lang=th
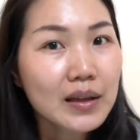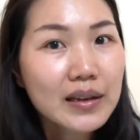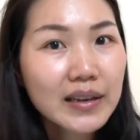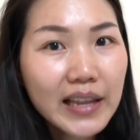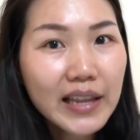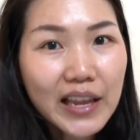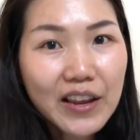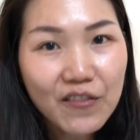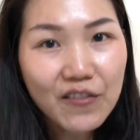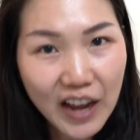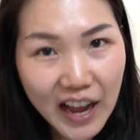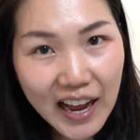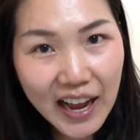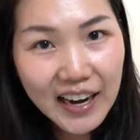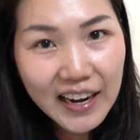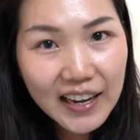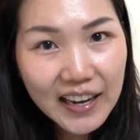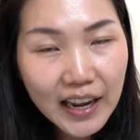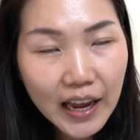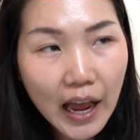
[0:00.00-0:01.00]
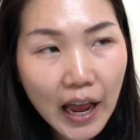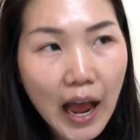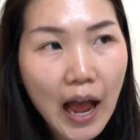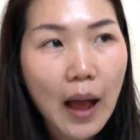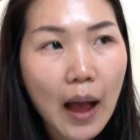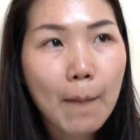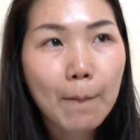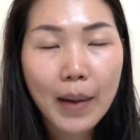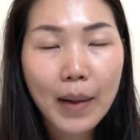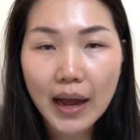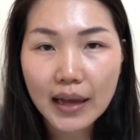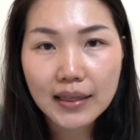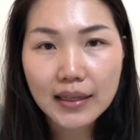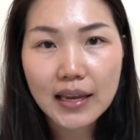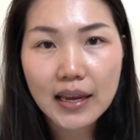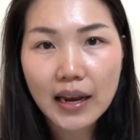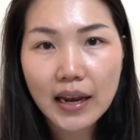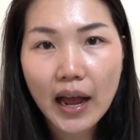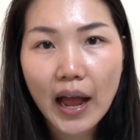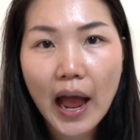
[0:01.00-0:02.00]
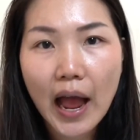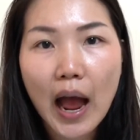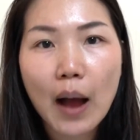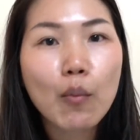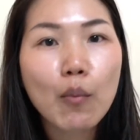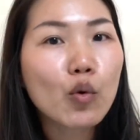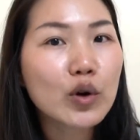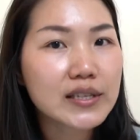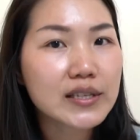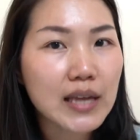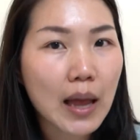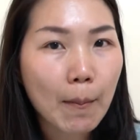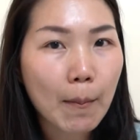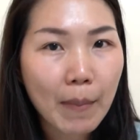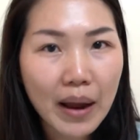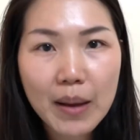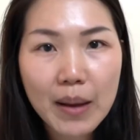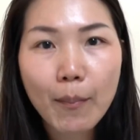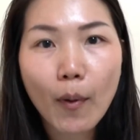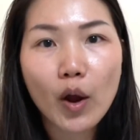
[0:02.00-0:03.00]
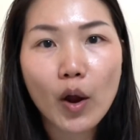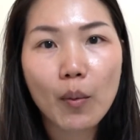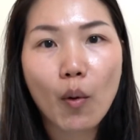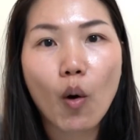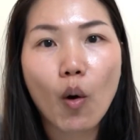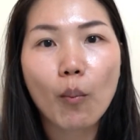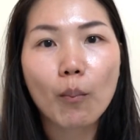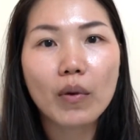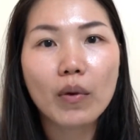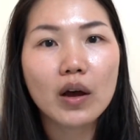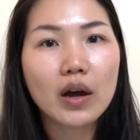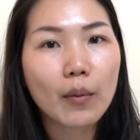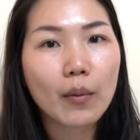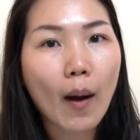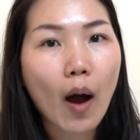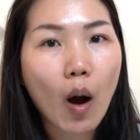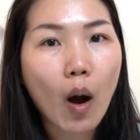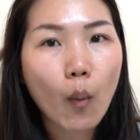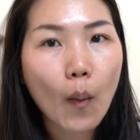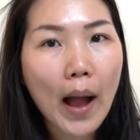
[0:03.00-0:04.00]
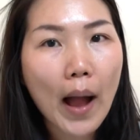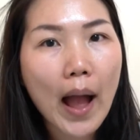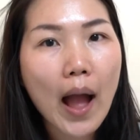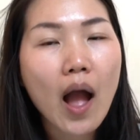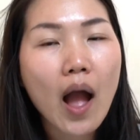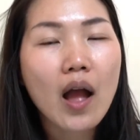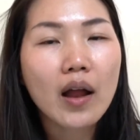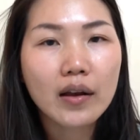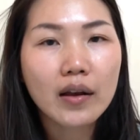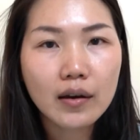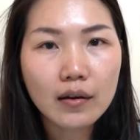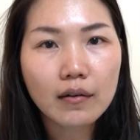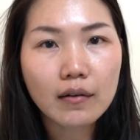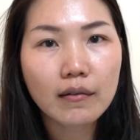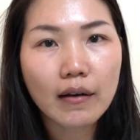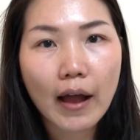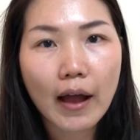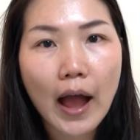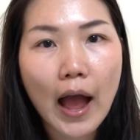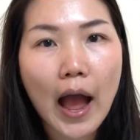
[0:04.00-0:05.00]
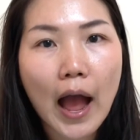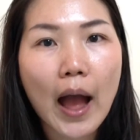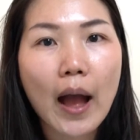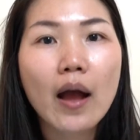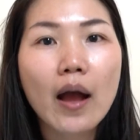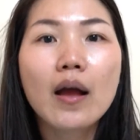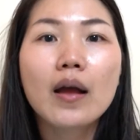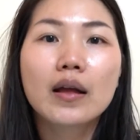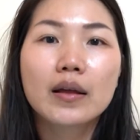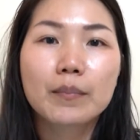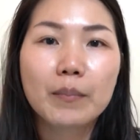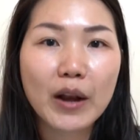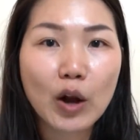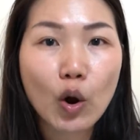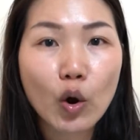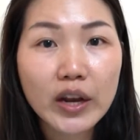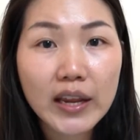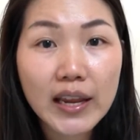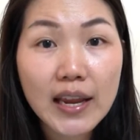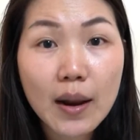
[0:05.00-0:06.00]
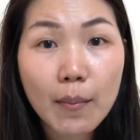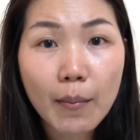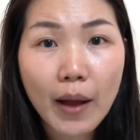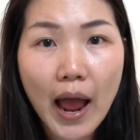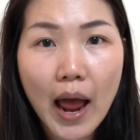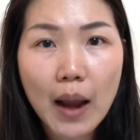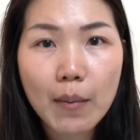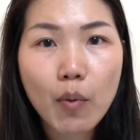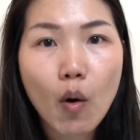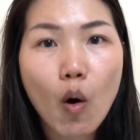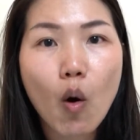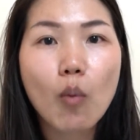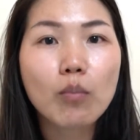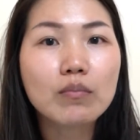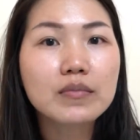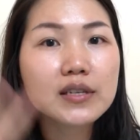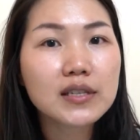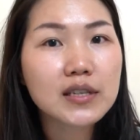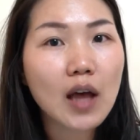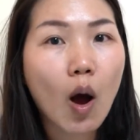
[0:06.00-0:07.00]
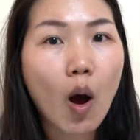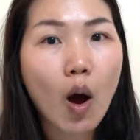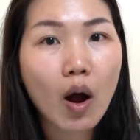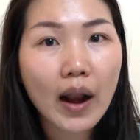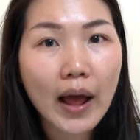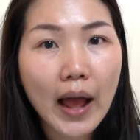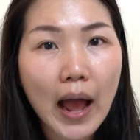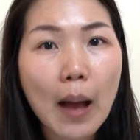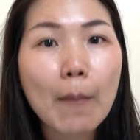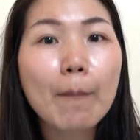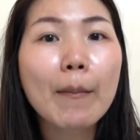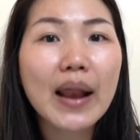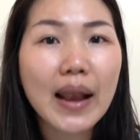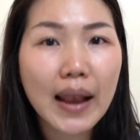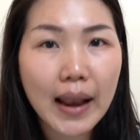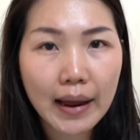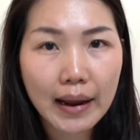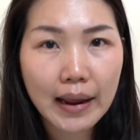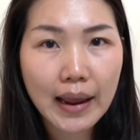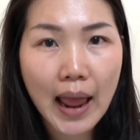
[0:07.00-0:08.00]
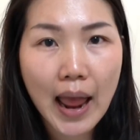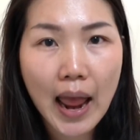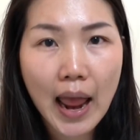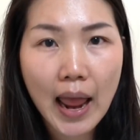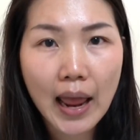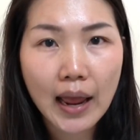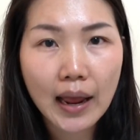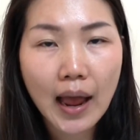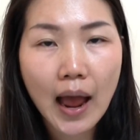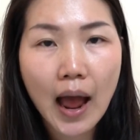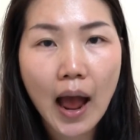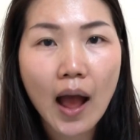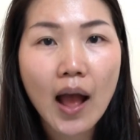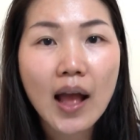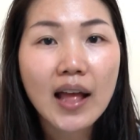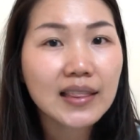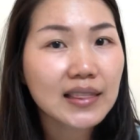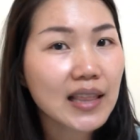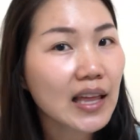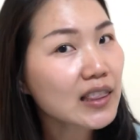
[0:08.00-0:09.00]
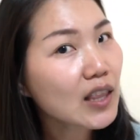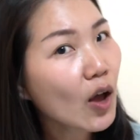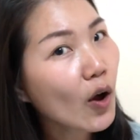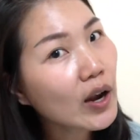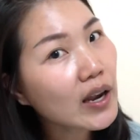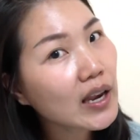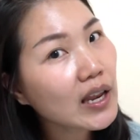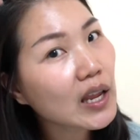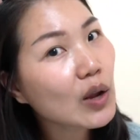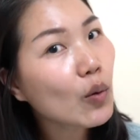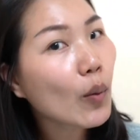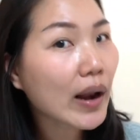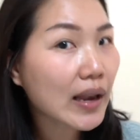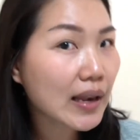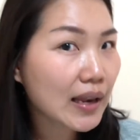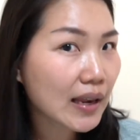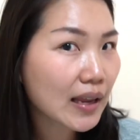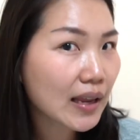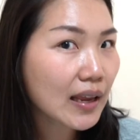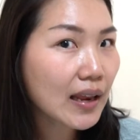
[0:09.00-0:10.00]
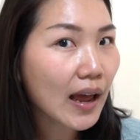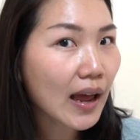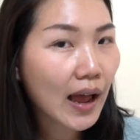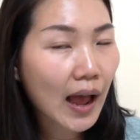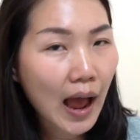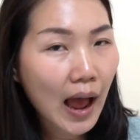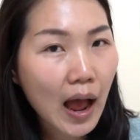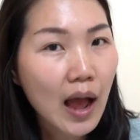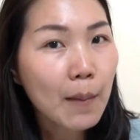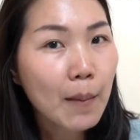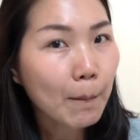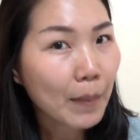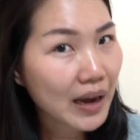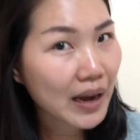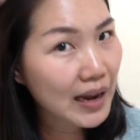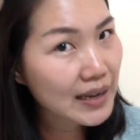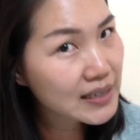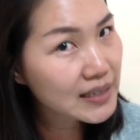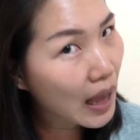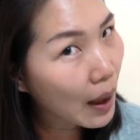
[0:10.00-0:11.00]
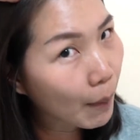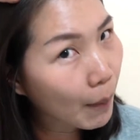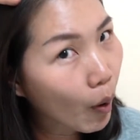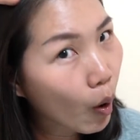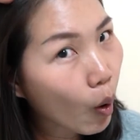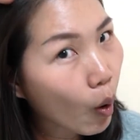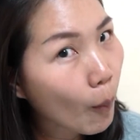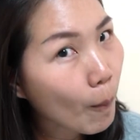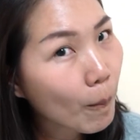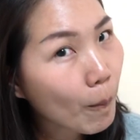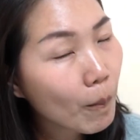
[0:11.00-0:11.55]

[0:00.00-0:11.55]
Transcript: ดีมากเลยค่ะ ปกตินะคะหมวยจะไม่ปล่อยผมเลย เพราะว่า 1นนะคะ เป็นคนที่ลำคาญผม2นะคะ เป็นรังแคค่ะ แต่ตอนนี้วันนี้นะคะไม่ได้สระผม